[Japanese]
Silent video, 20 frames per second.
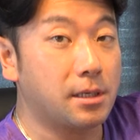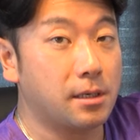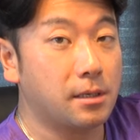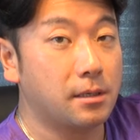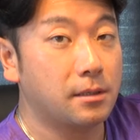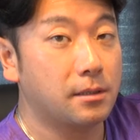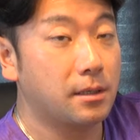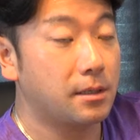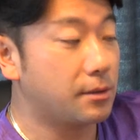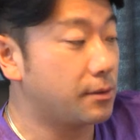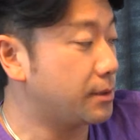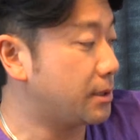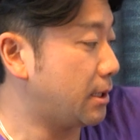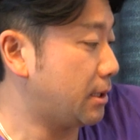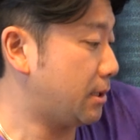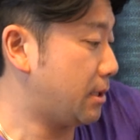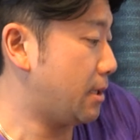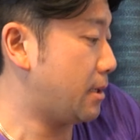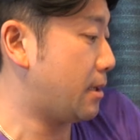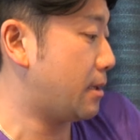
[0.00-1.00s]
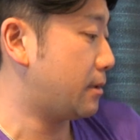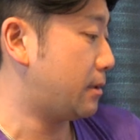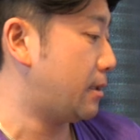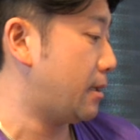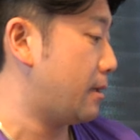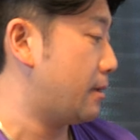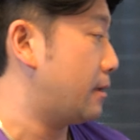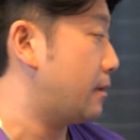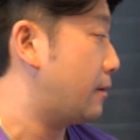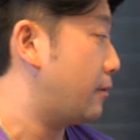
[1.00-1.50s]
ね言及させていただき
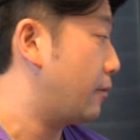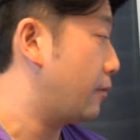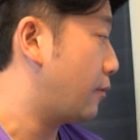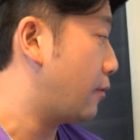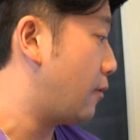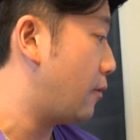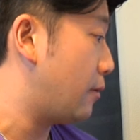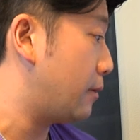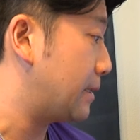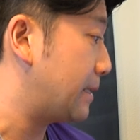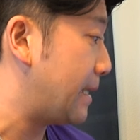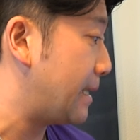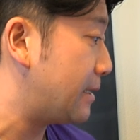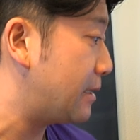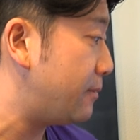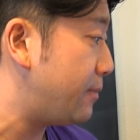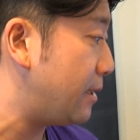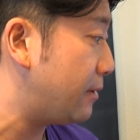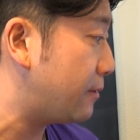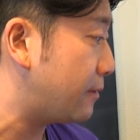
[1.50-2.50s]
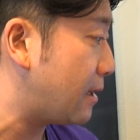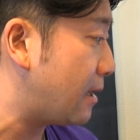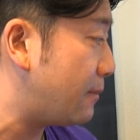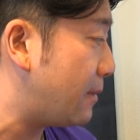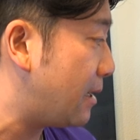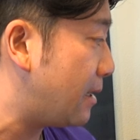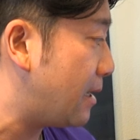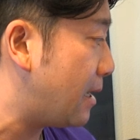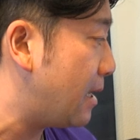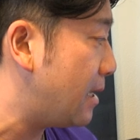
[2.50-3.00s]
たいかというと昨晩の生
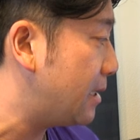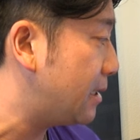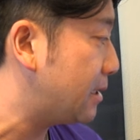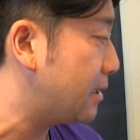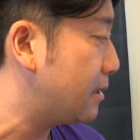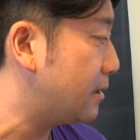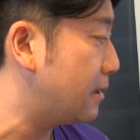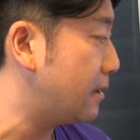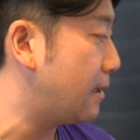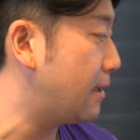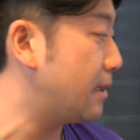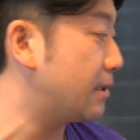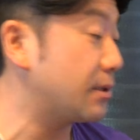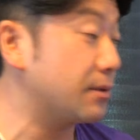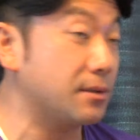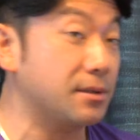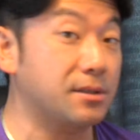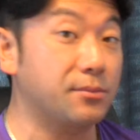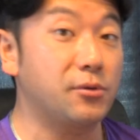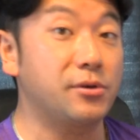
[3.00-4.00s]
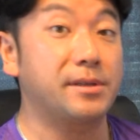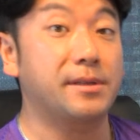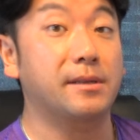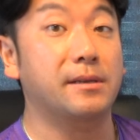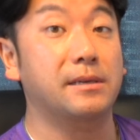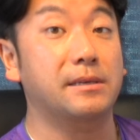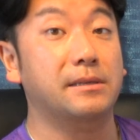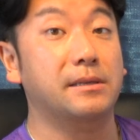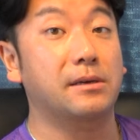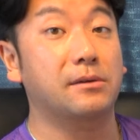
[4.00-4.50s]
配信でちょっと質問いた
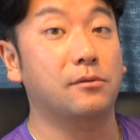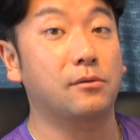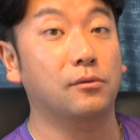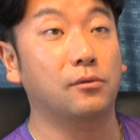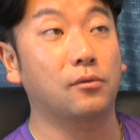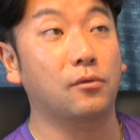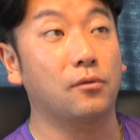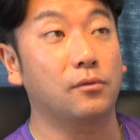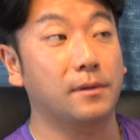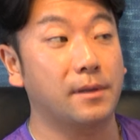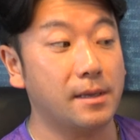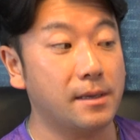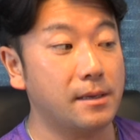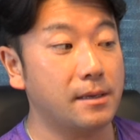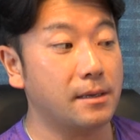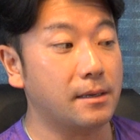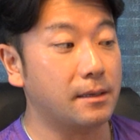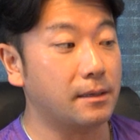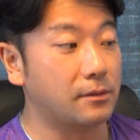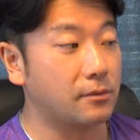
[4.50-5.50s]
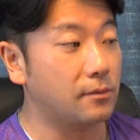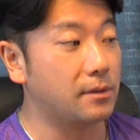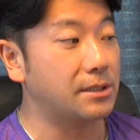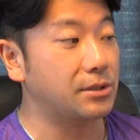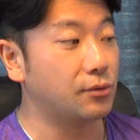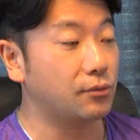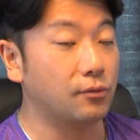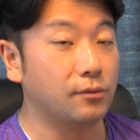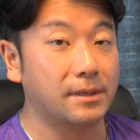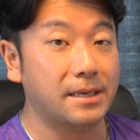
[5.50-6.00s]
だいたことで今回
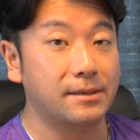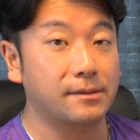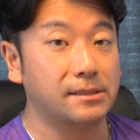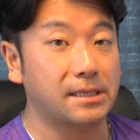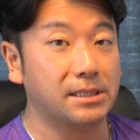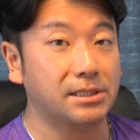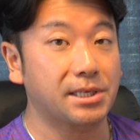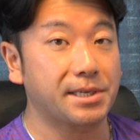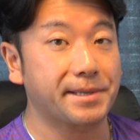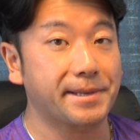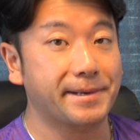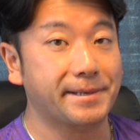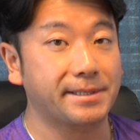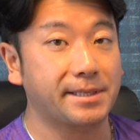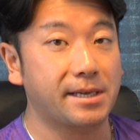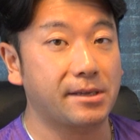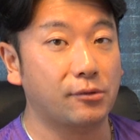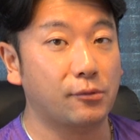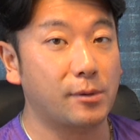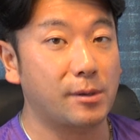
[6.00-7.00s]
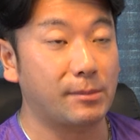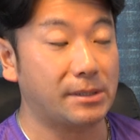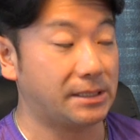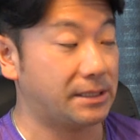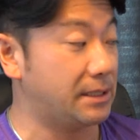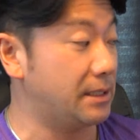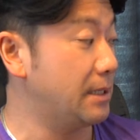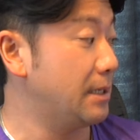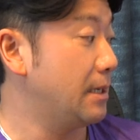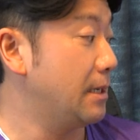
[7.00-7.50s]
ちょっとお題とさせていただきたいと思いま
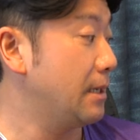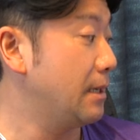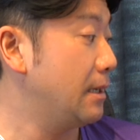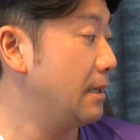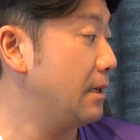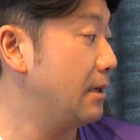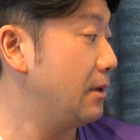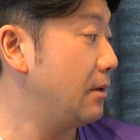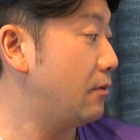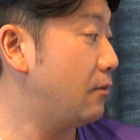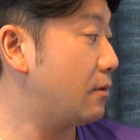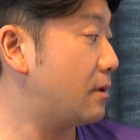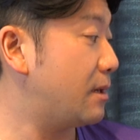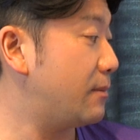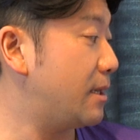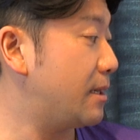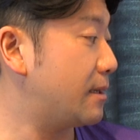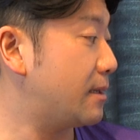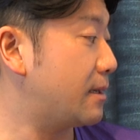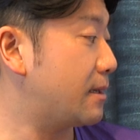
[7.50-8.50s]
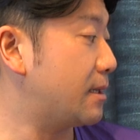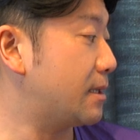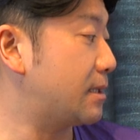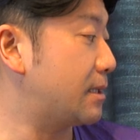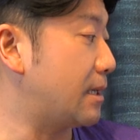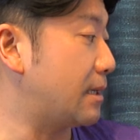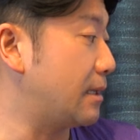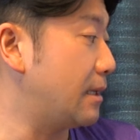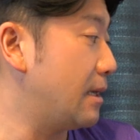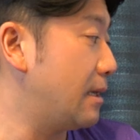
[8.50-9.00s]
す岡村隆
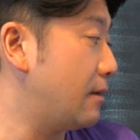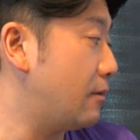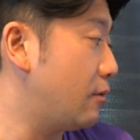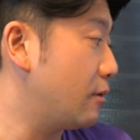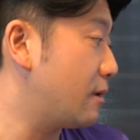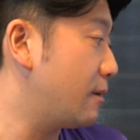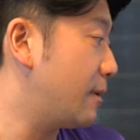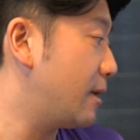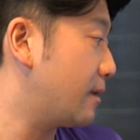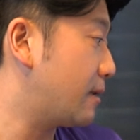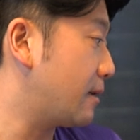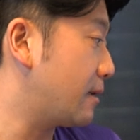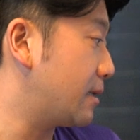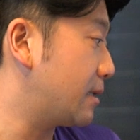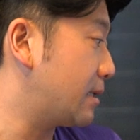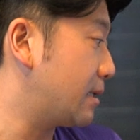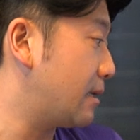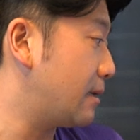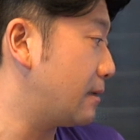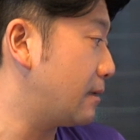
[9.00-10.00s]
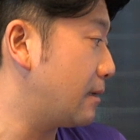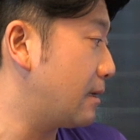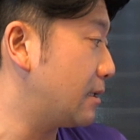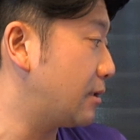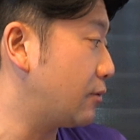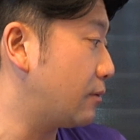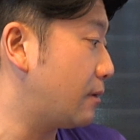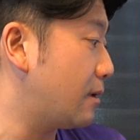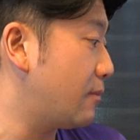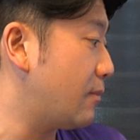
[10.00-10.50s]
史さんね岡村隆史さんが
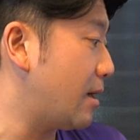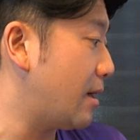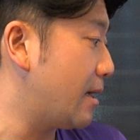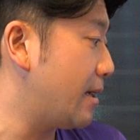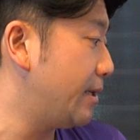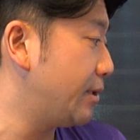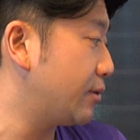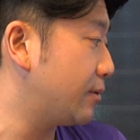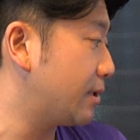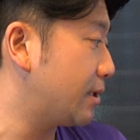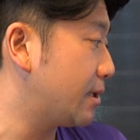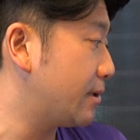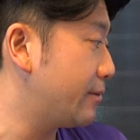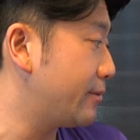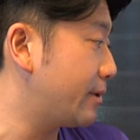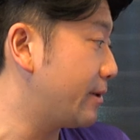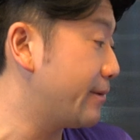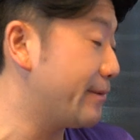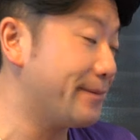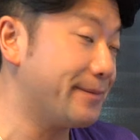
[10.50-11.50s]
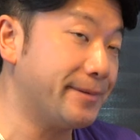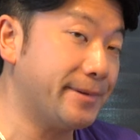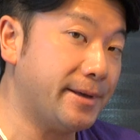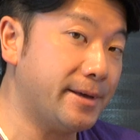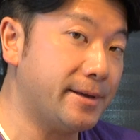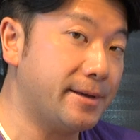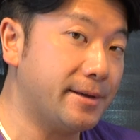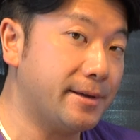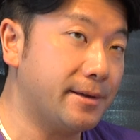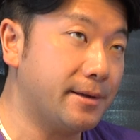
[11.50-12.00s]
ちょっと今炎上してる件
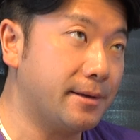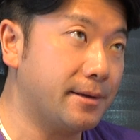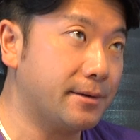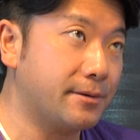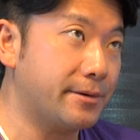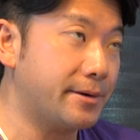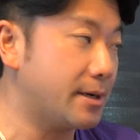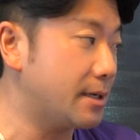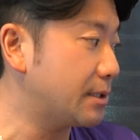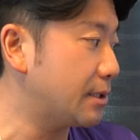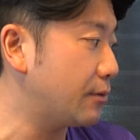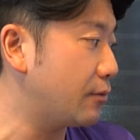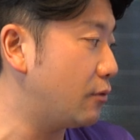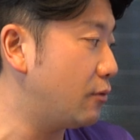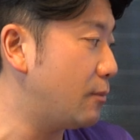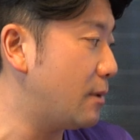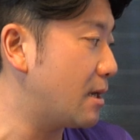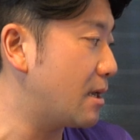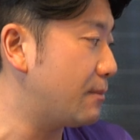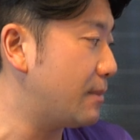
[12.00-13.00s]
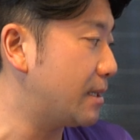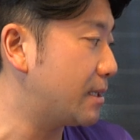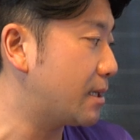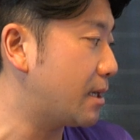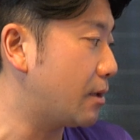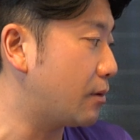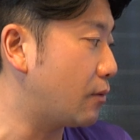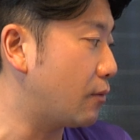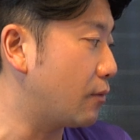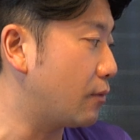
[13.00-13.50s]
で、えー、これに関してどう思われます
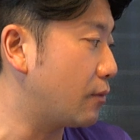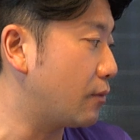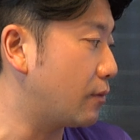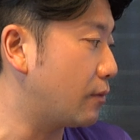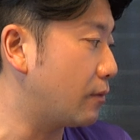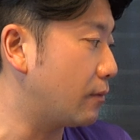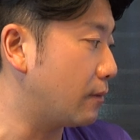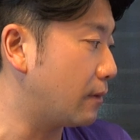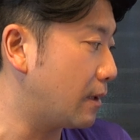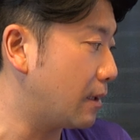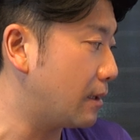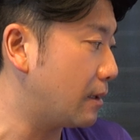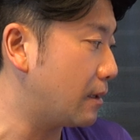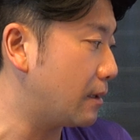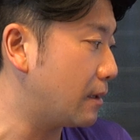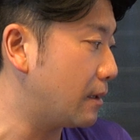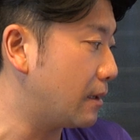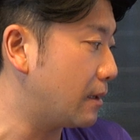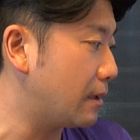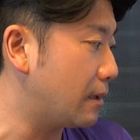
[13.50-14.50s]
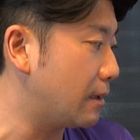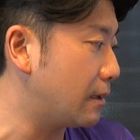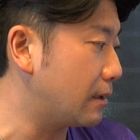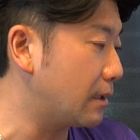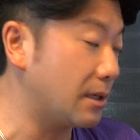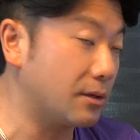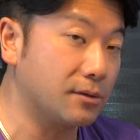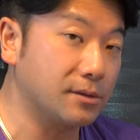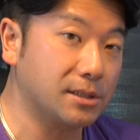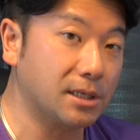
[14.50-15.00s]
かということで、
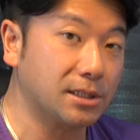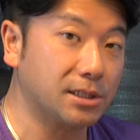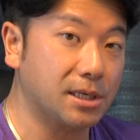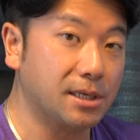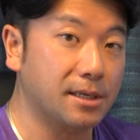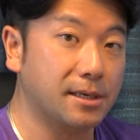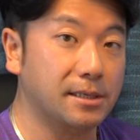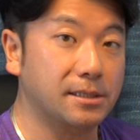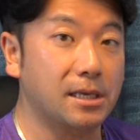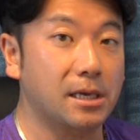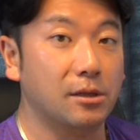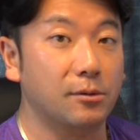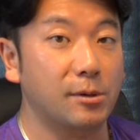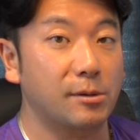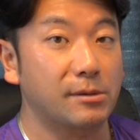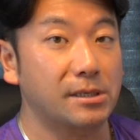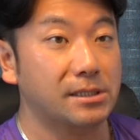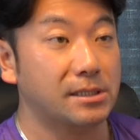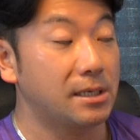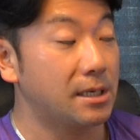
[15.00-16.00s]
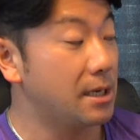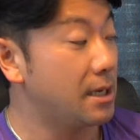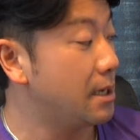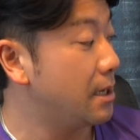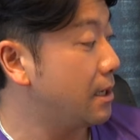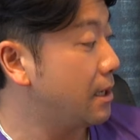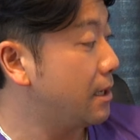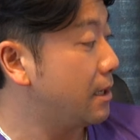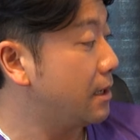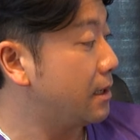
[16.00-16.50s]
えー、言及させていただきたいと思います
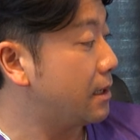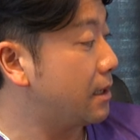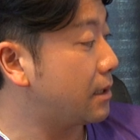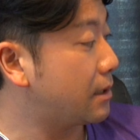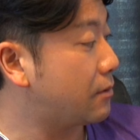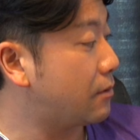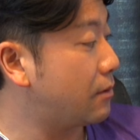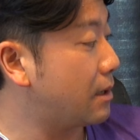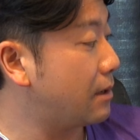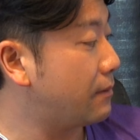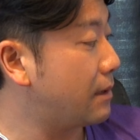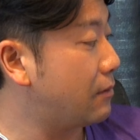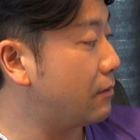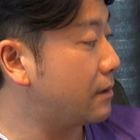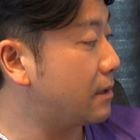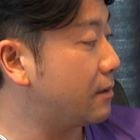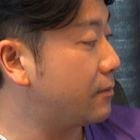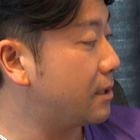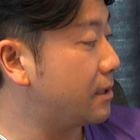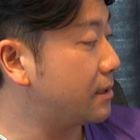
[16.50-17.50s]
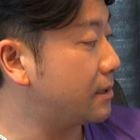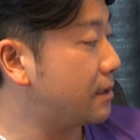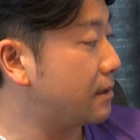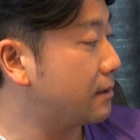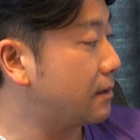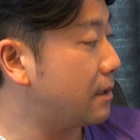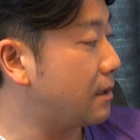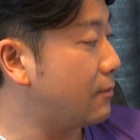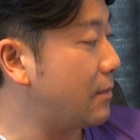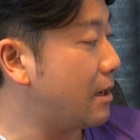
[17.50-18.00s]
えこれは岡村さ
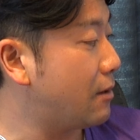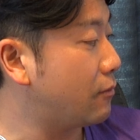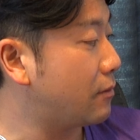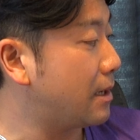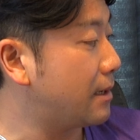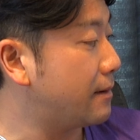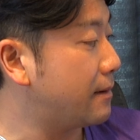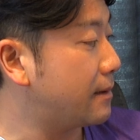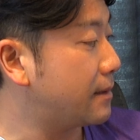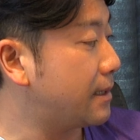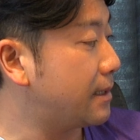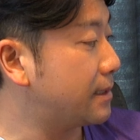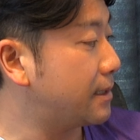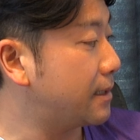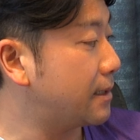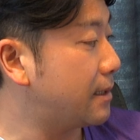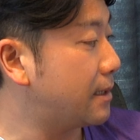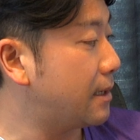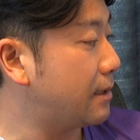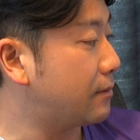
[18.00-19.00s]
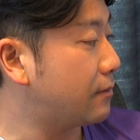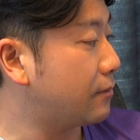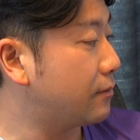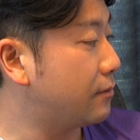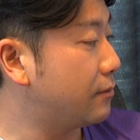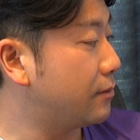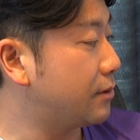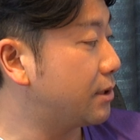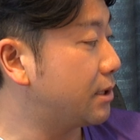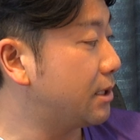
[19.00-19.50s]
んが、まあ、お金が稼がないと
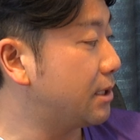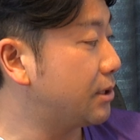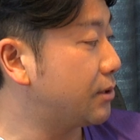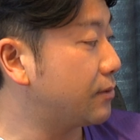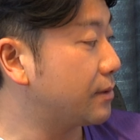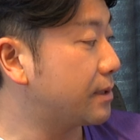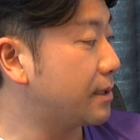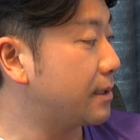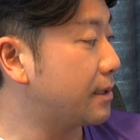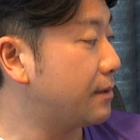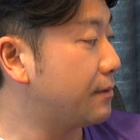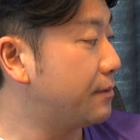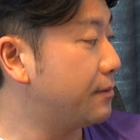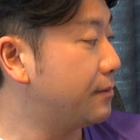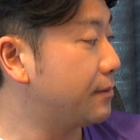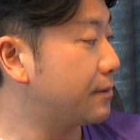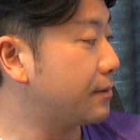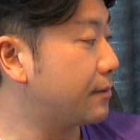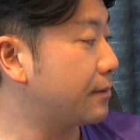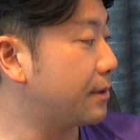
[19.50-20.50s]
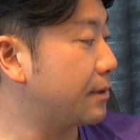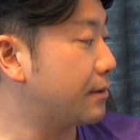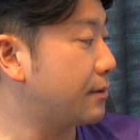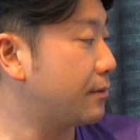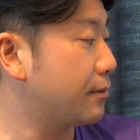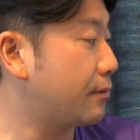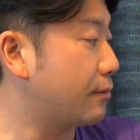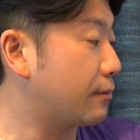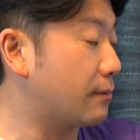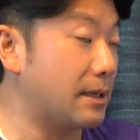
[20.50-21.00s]
苦しい女性が風俗に
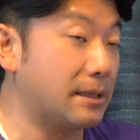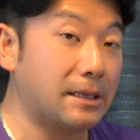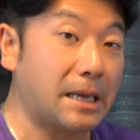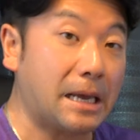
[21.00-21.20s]
来ることは